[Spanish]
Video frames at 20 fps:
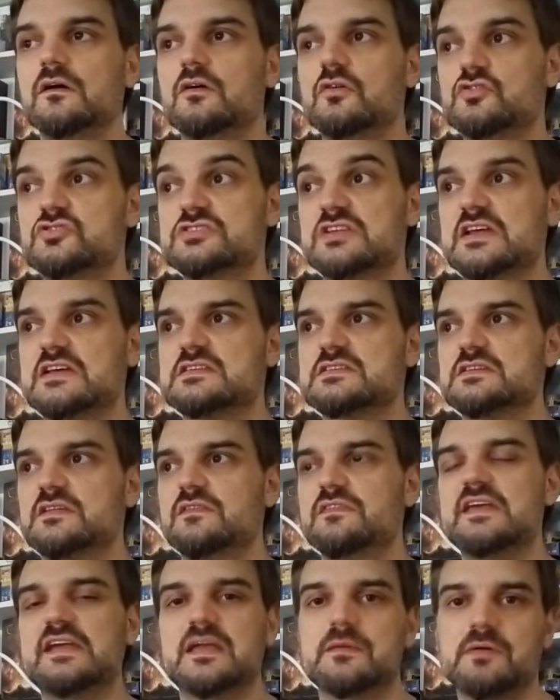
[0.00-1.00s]
Ostras,
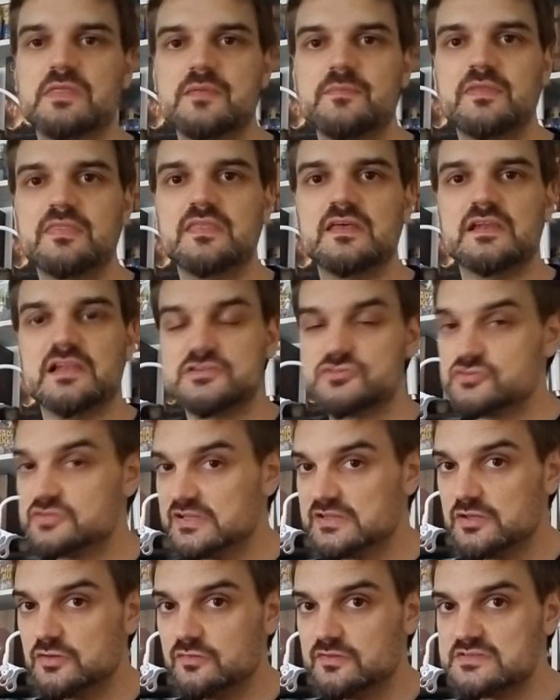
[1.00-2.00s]
¿de qué va a depender? Las dos
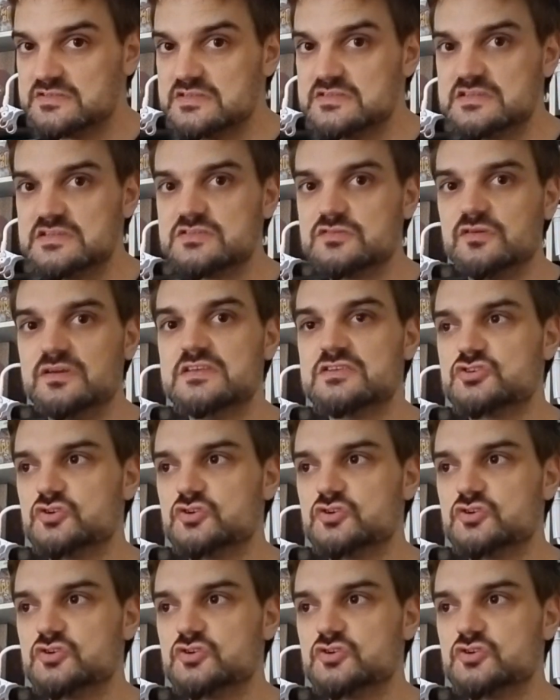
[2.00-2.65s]
actitudes, insisto, ¿eh?